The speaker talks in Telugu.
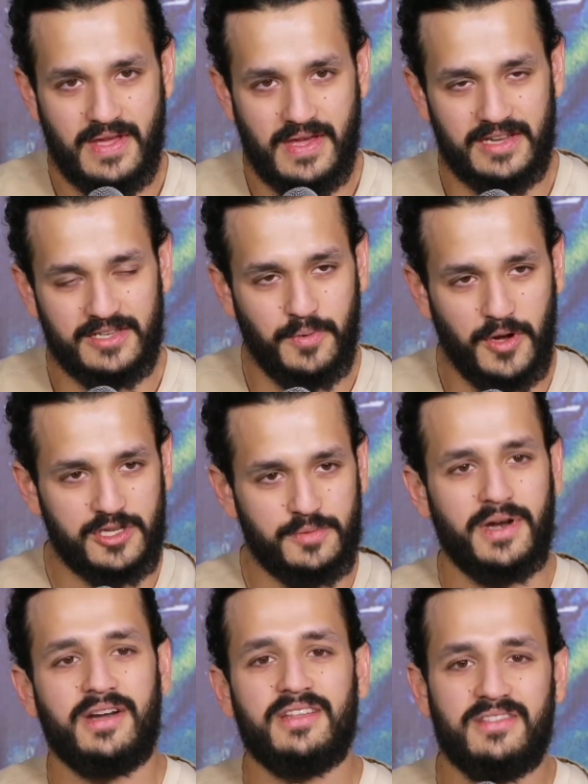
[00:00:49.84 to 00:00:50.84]

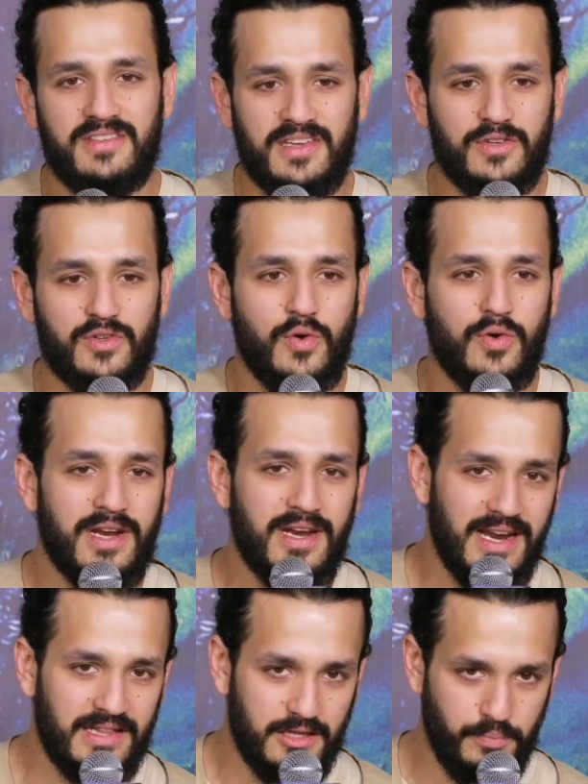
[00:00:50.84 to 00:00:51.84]
రెస్పాన్సిబిలిటీ తీసుకుని
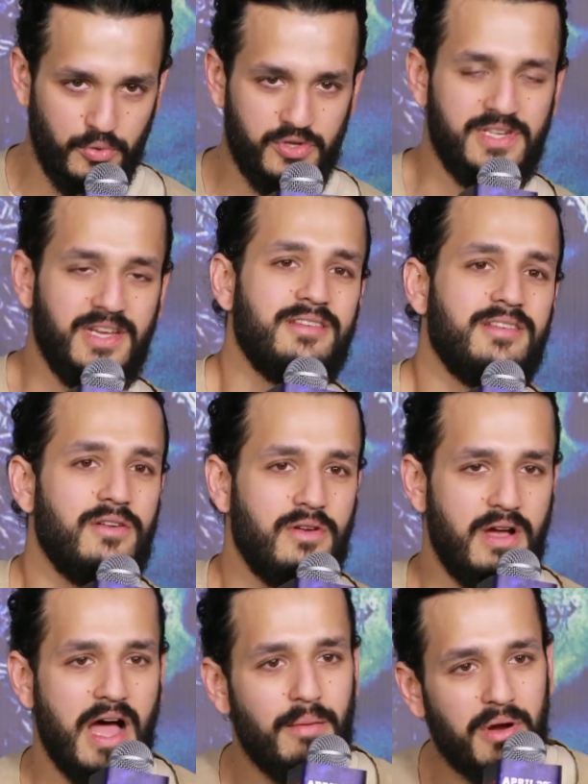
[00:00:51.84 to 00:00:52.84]
నన్ను అంత పుష్ చేశారు
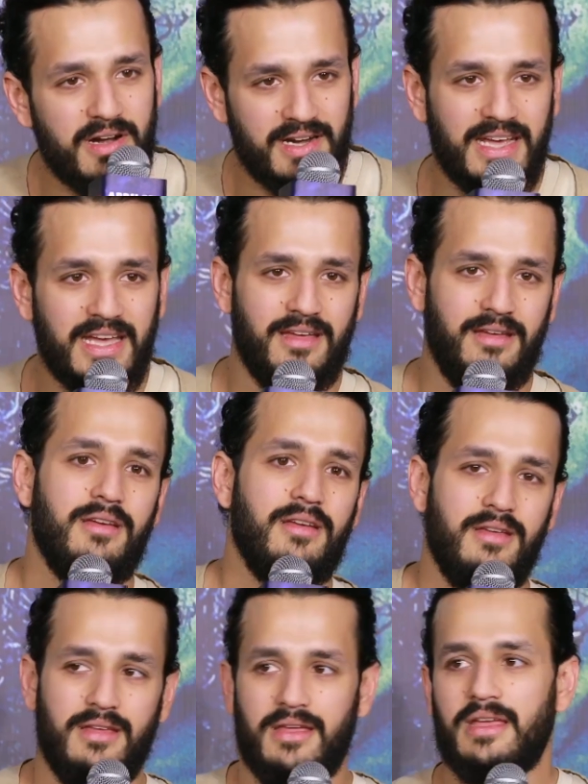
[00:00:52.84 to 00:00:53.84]
కాబట్టి
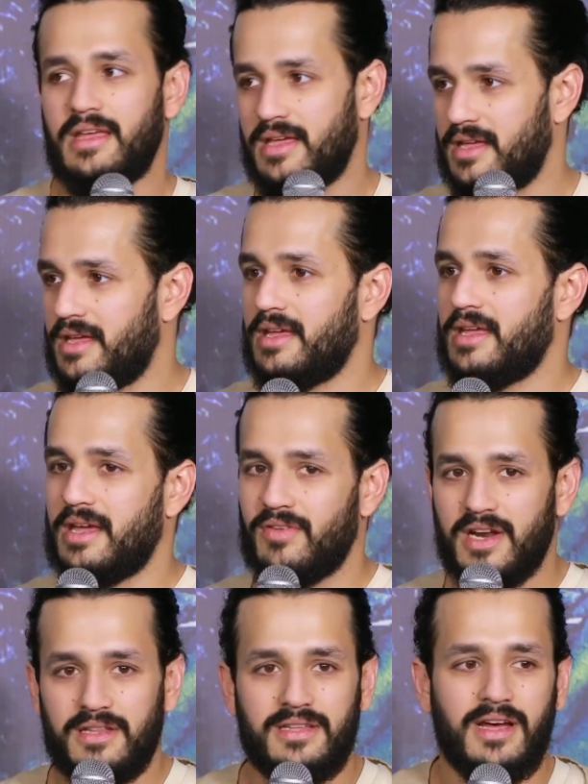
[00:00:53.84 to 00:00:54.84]

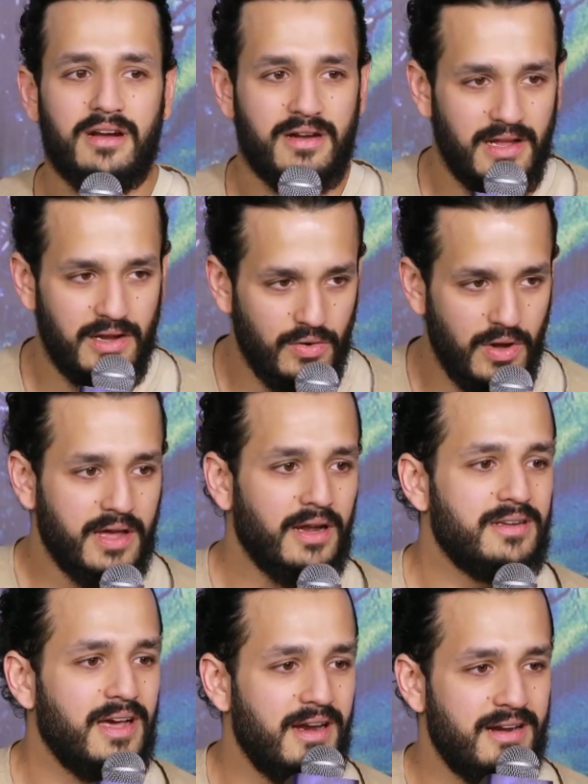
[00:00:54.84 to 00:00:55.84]
ఎవరైతే అంటున్నారో
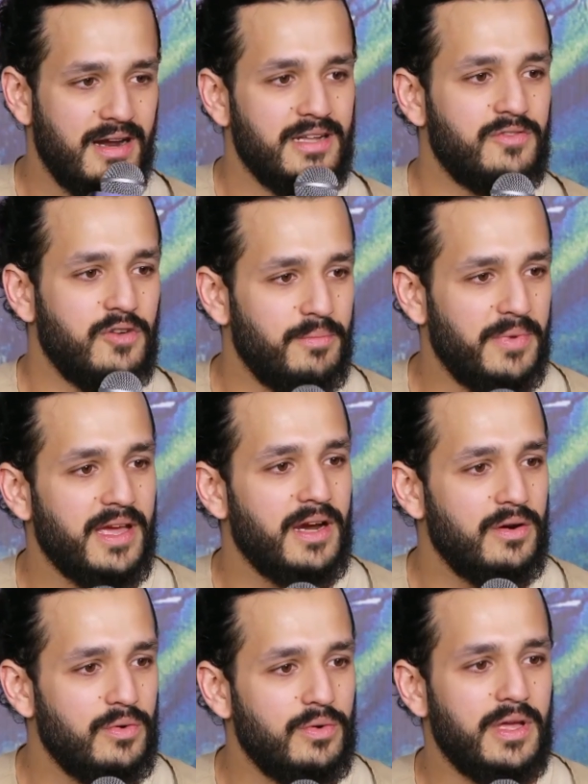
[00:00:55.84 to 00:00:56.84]
అఖిల్ చాలా ట్రాన్స్ఫామ్
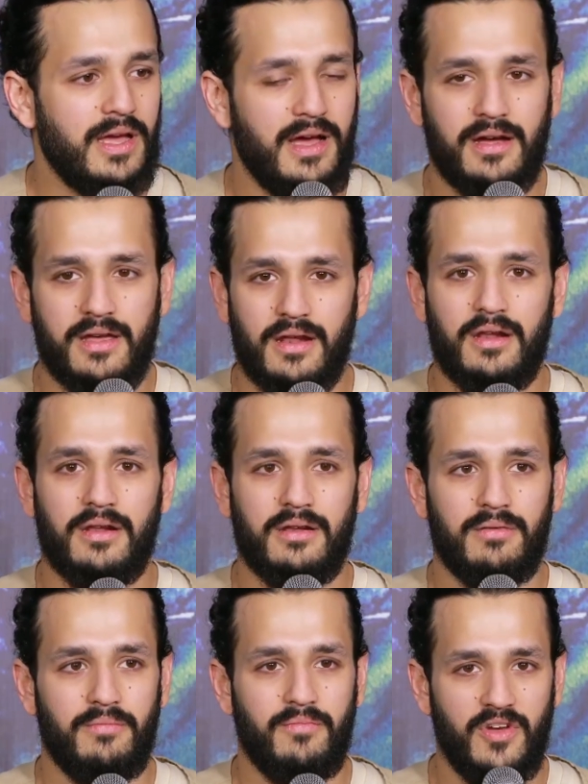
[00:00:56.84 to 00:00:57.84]
అయ్యాడు అఖిల్
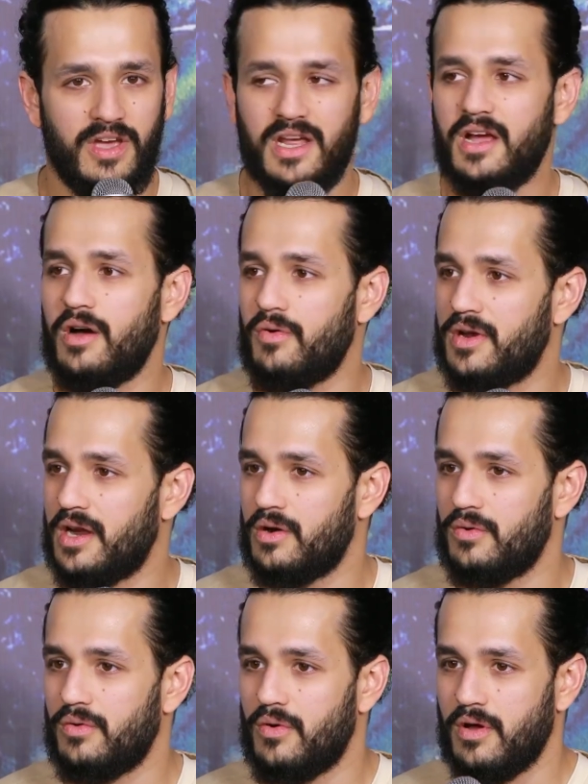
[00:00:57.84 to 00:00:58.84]
వేరేగా
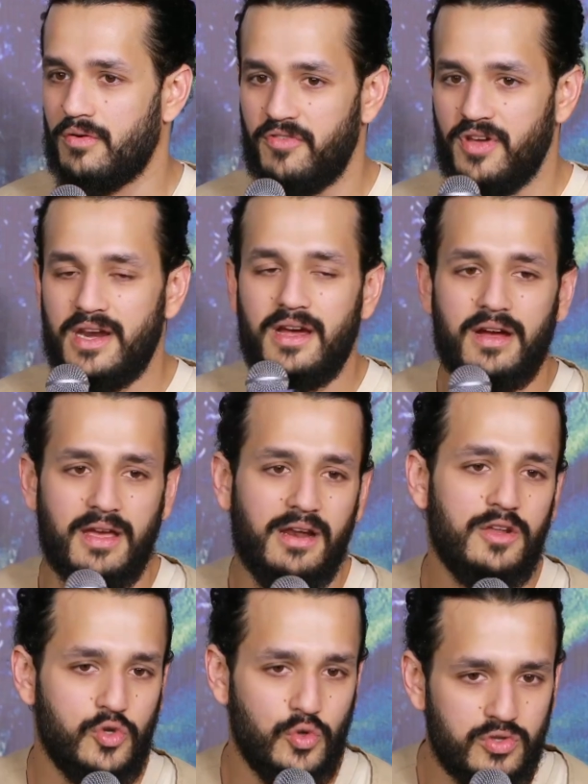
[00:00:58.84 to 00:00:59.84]
ఉన్నాడు ఒక వేరే
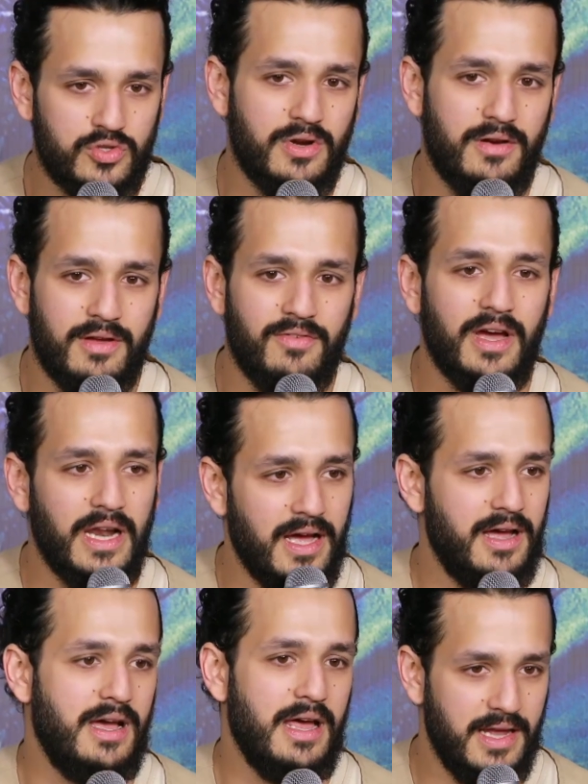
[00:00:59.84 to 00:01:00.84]
అఖిల్ని చూస్తున్నాం ఇవాళ
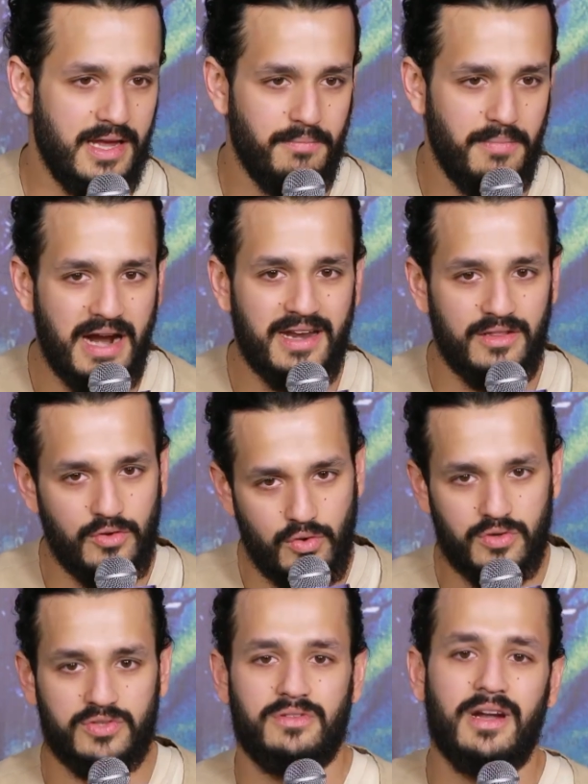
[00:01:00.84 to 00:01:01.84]
అనే మాట ఎందుకు
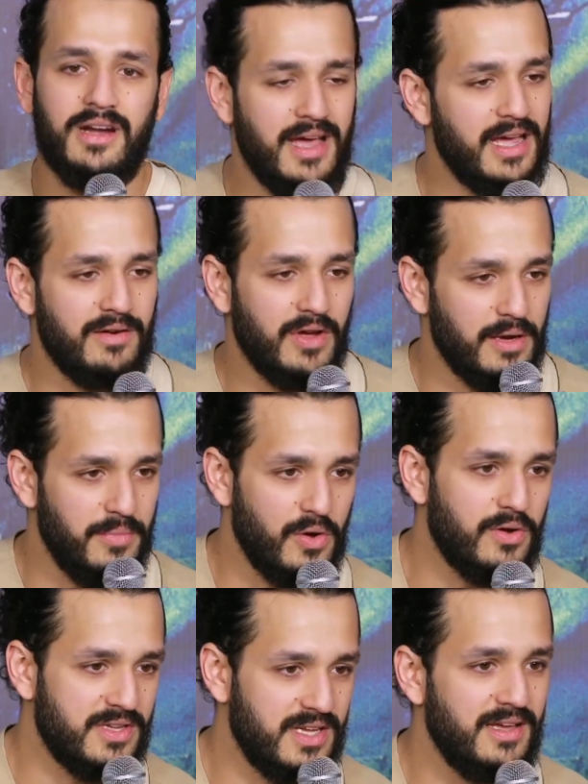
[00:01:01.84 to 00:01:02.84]
వస్తుందంటే ఆయన వల్ల
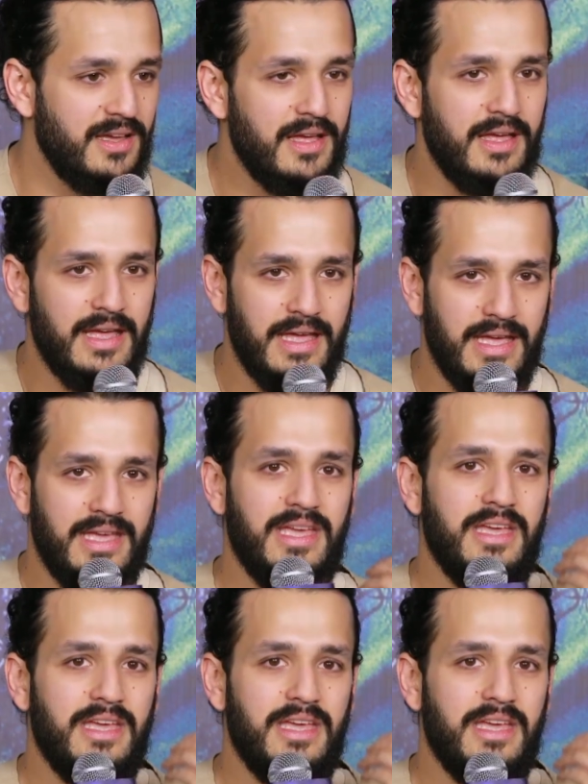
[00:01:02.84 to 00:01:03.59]
బికాజ్ హీ హీ